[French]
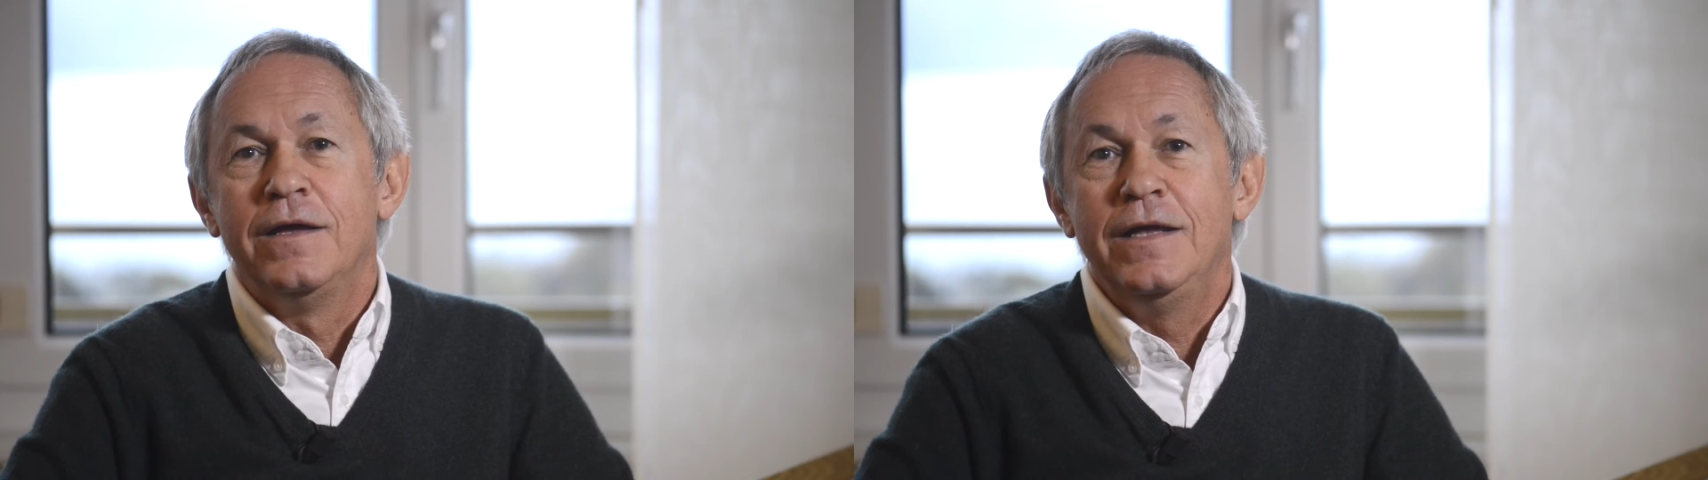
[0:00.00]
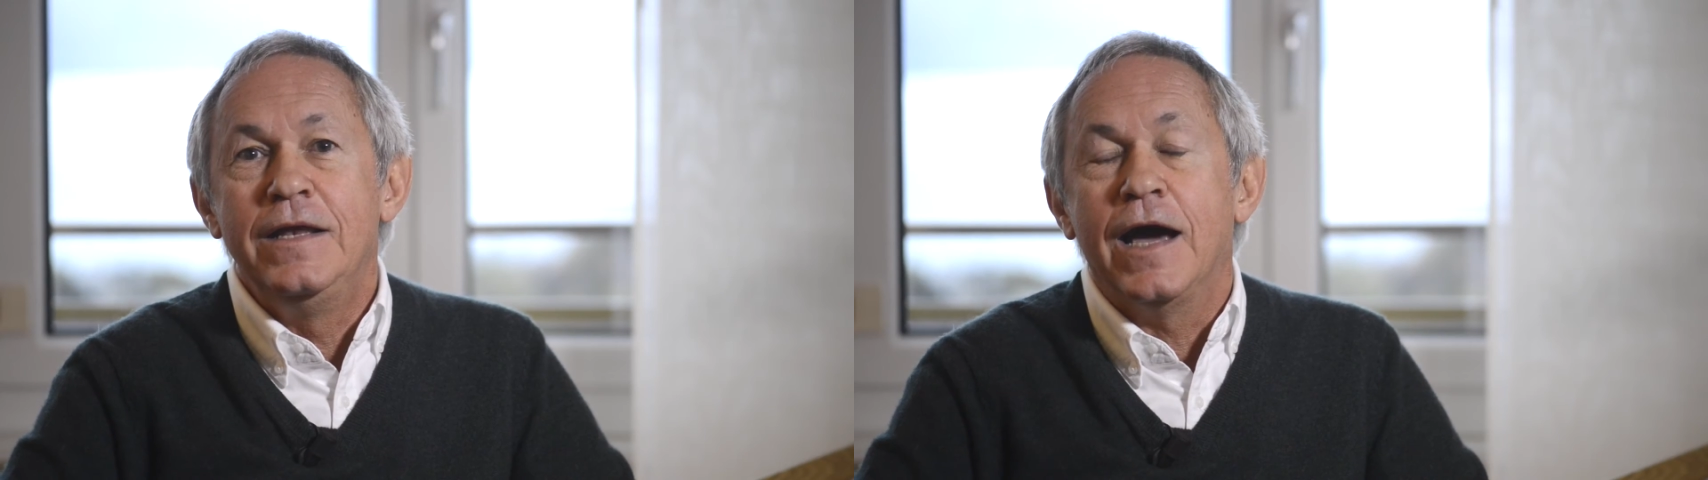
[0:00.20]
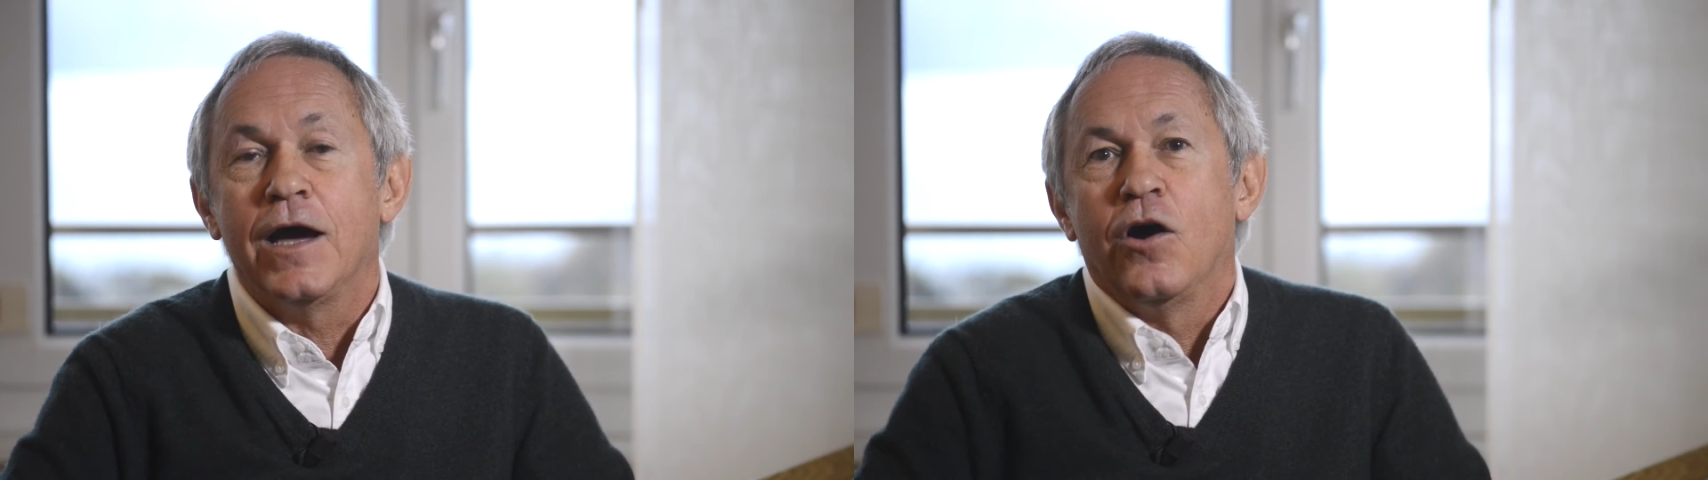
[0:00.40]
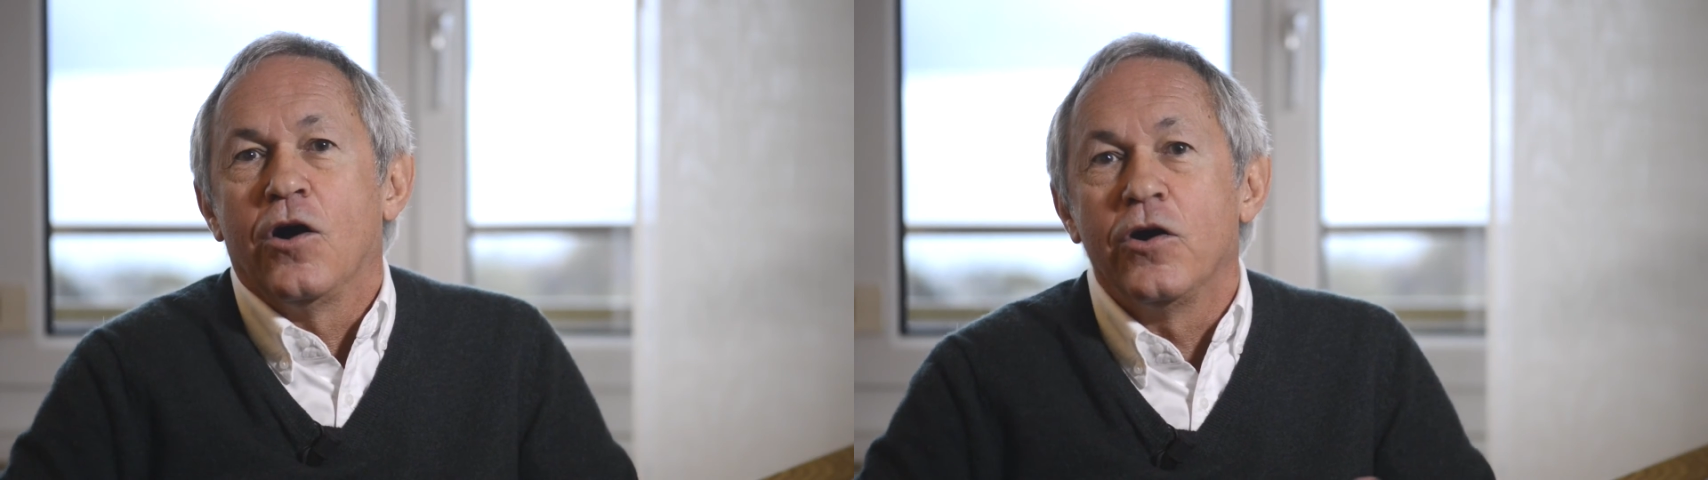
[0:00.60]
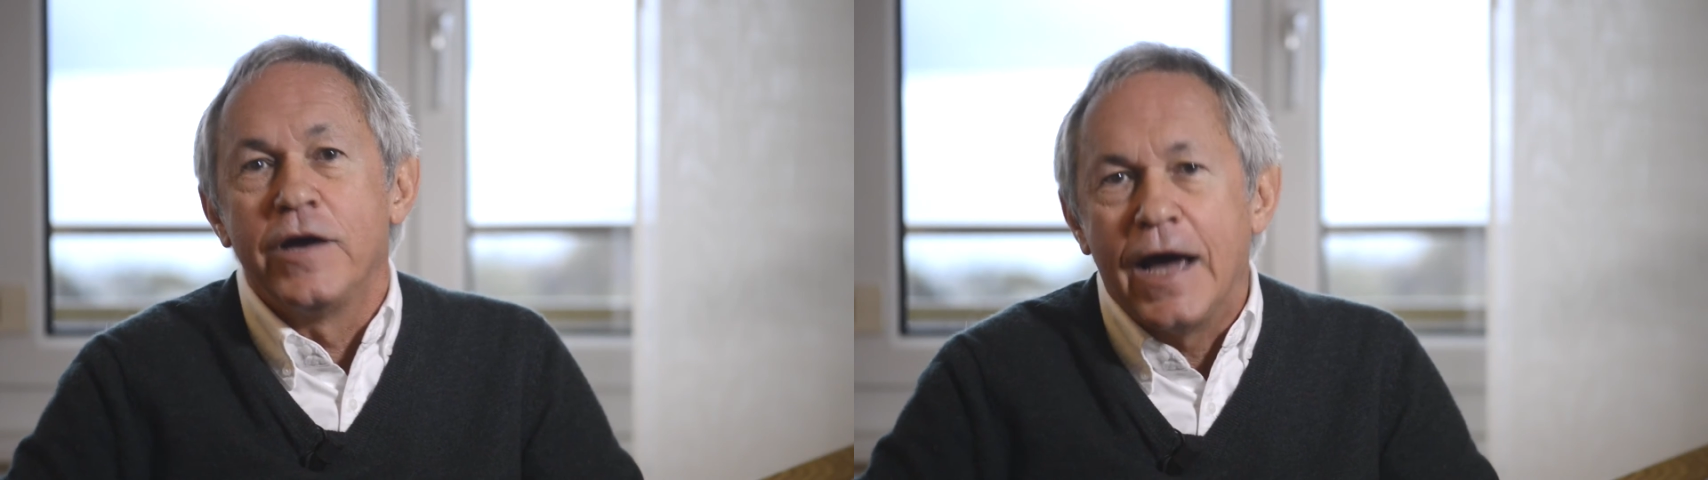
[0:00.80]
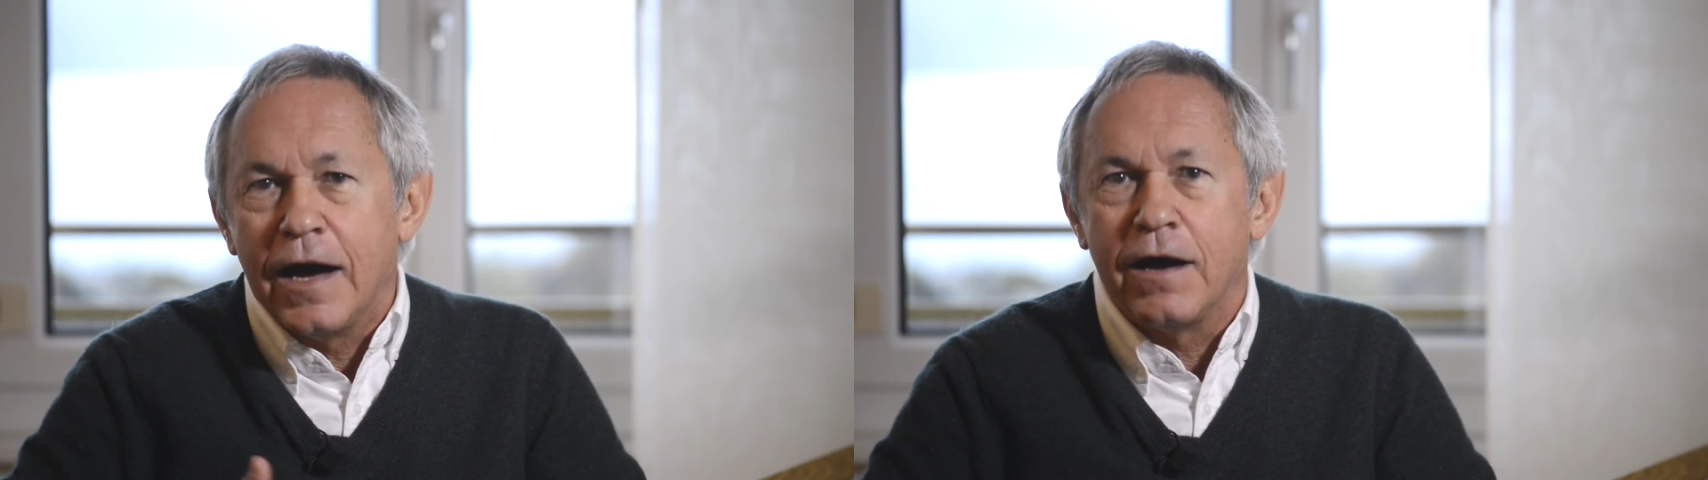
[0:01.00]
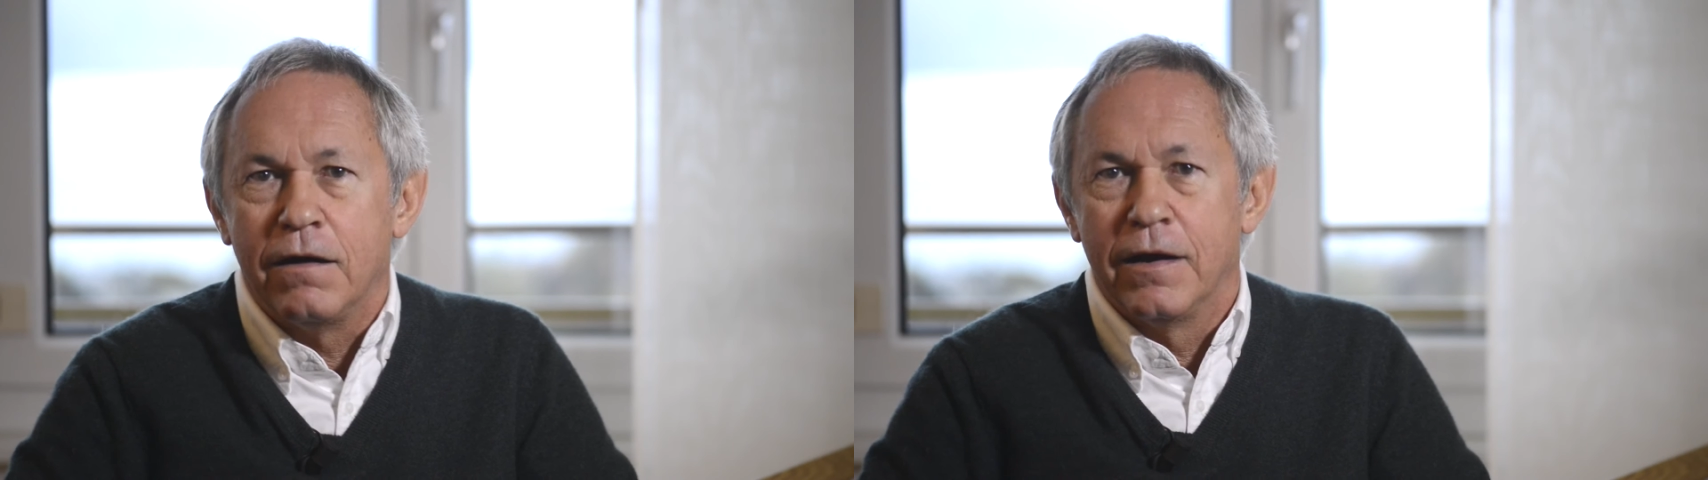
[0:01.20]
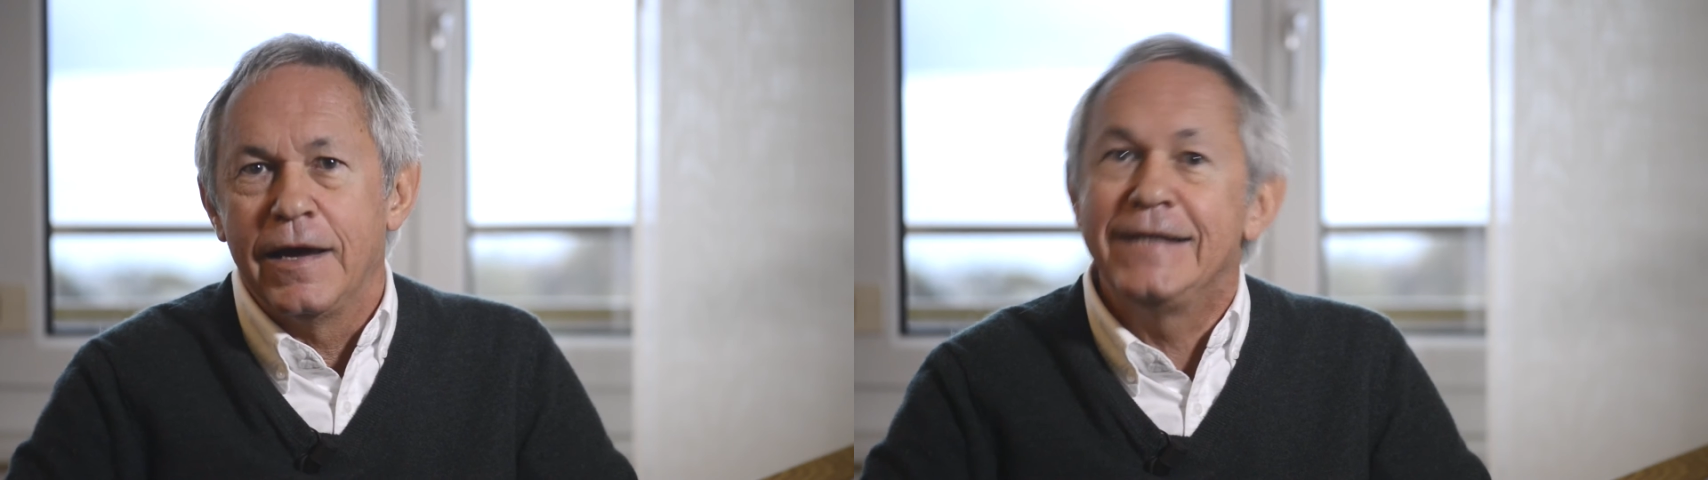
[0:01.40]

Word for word: il y a un regard